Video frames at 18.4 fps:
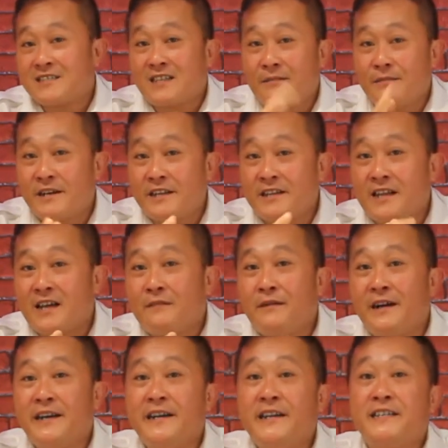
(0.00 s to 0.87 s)
Selamat datang
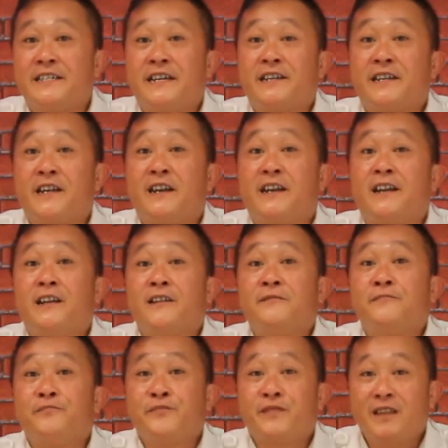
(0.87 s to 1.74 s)
kembali di channel
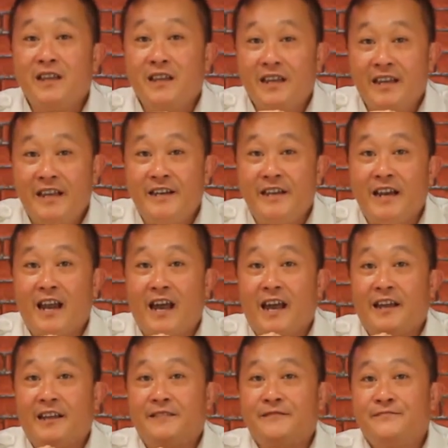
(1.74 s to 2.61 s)

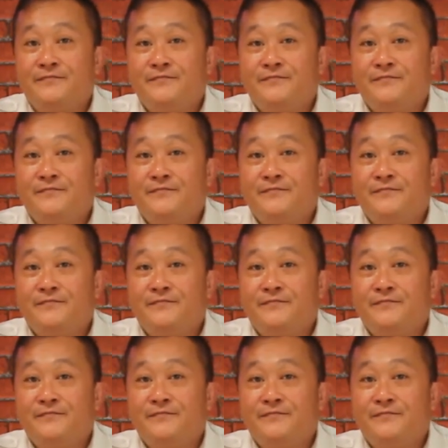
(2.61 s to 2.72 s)
Inilai